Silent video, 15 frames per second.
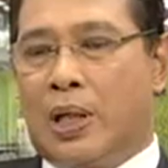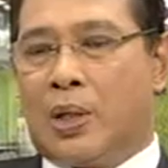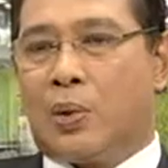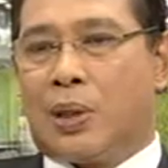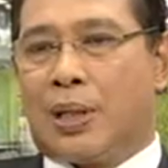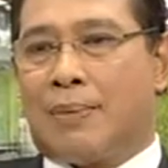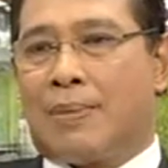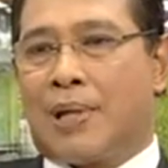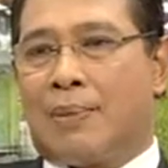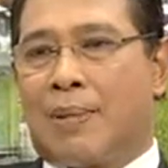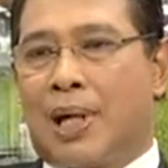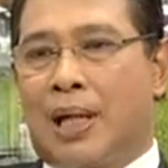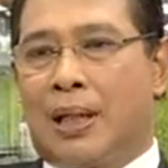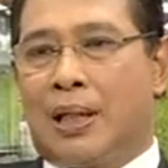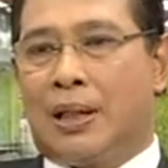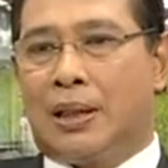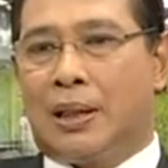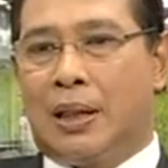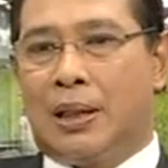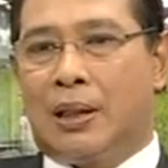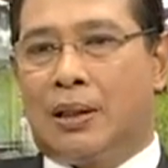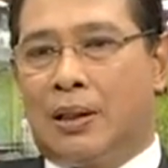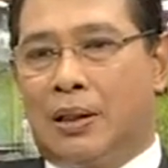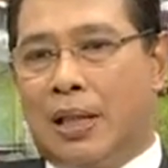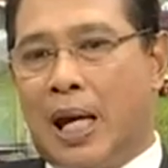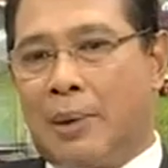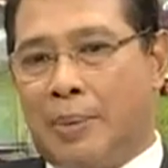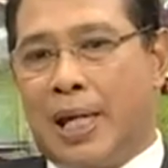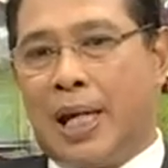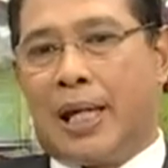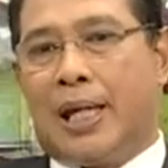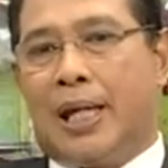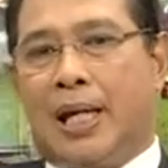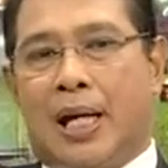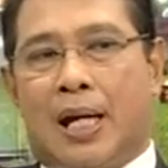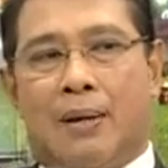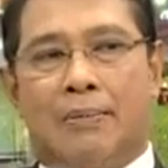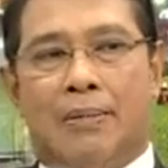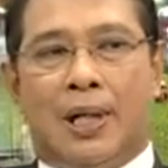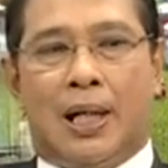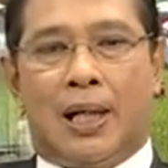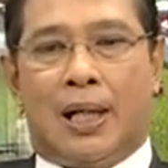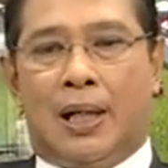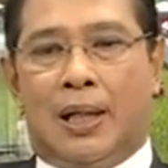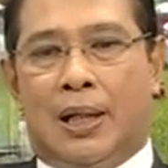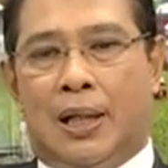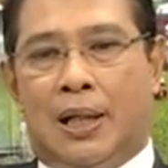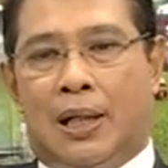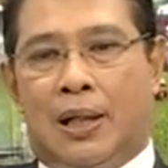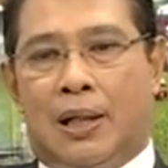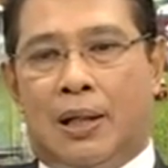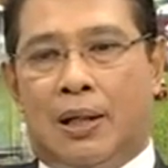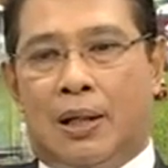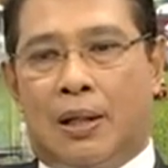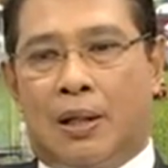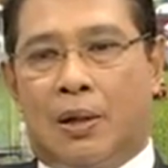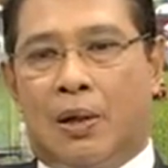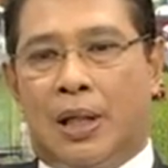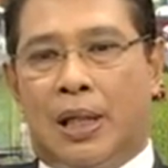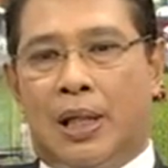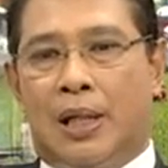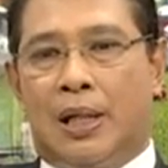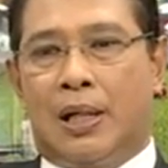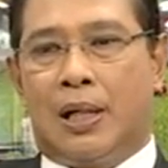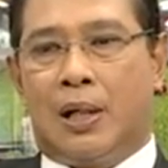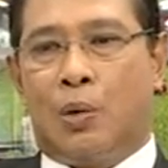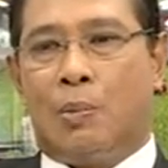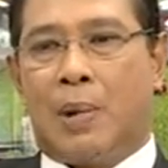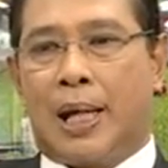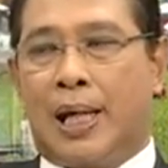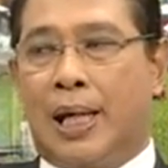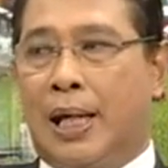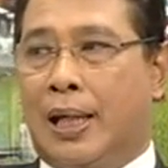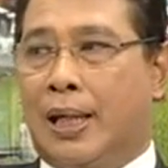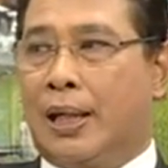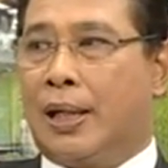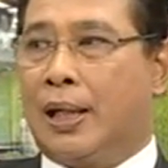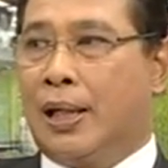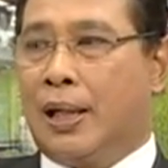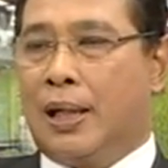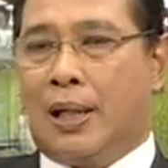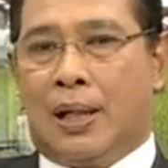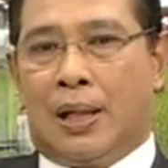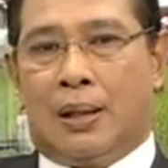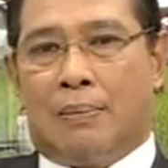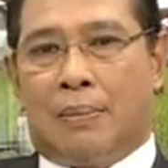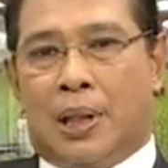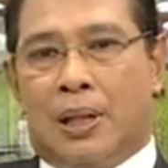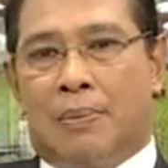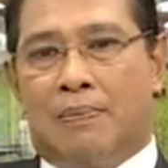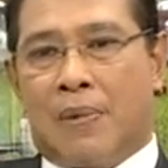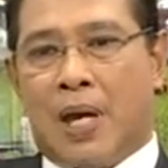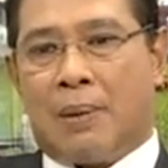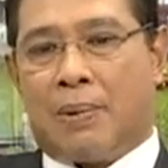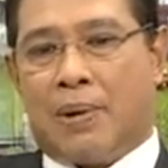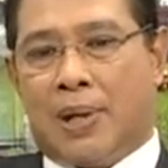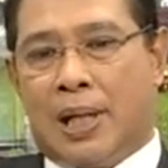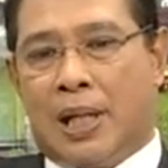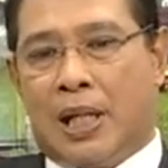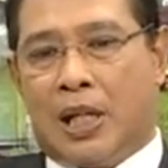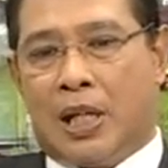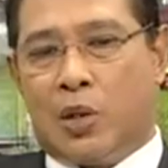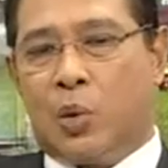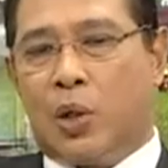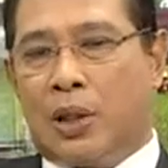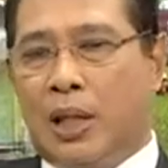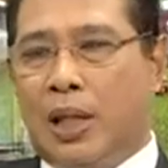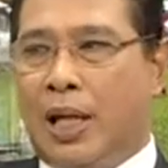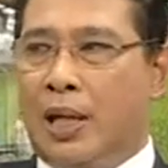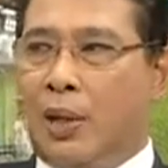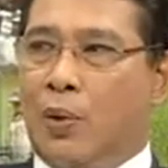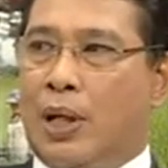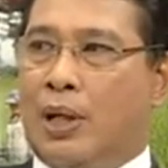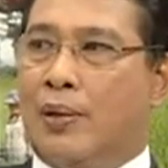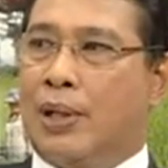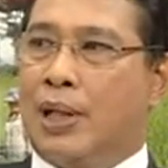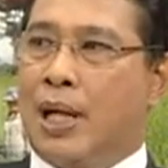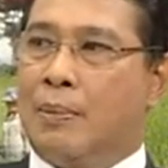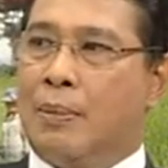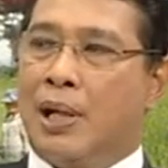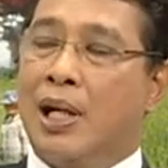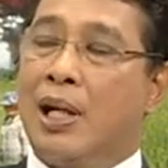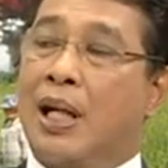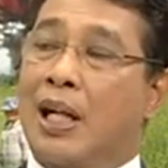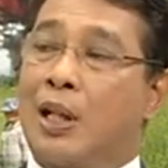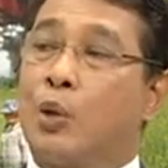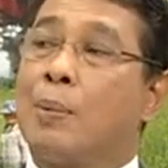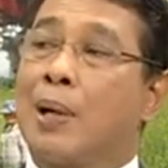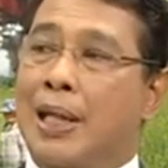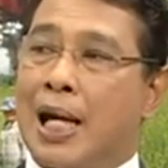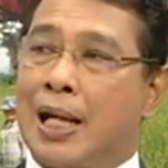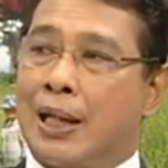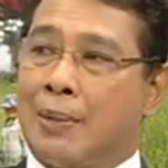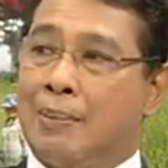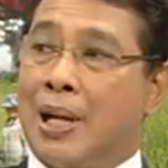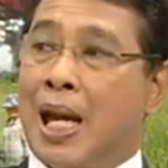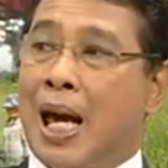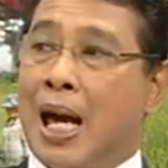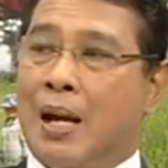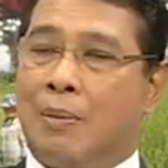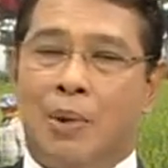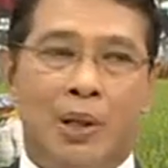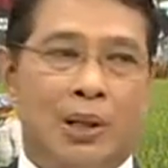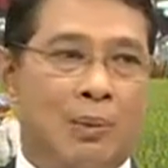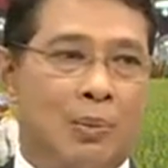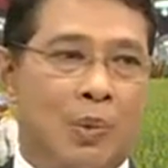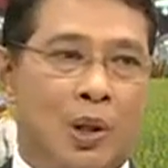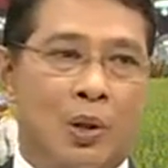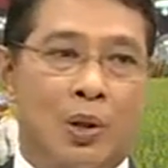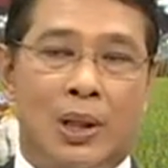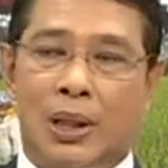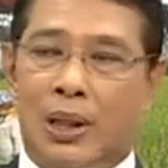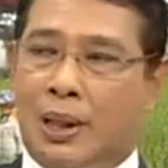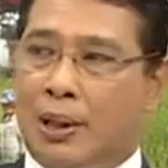ในจุดซ้ำๆกันคือแยกเป็นอย่างนี้นะครับว่าในกรณีที่เกิดอุบัติเหตุมันจะแยกเป็นว่าในช่วงที่เร่งด่วนส่วนใหญ่เป็นเรื่องกระทบกระทั่งธรรมดาเพราะจำนวนรถ